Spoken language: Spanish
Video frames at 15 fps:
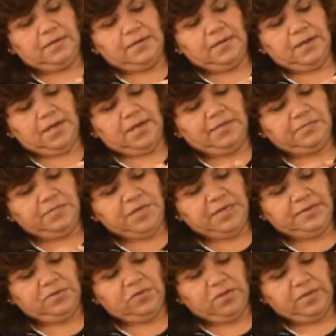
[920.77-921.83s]
A las
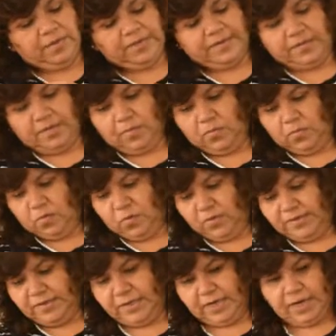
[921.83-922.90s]
mías todavía están muy
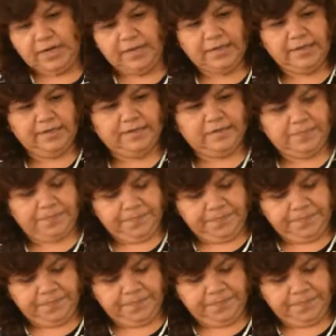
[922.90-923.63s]
cerradas,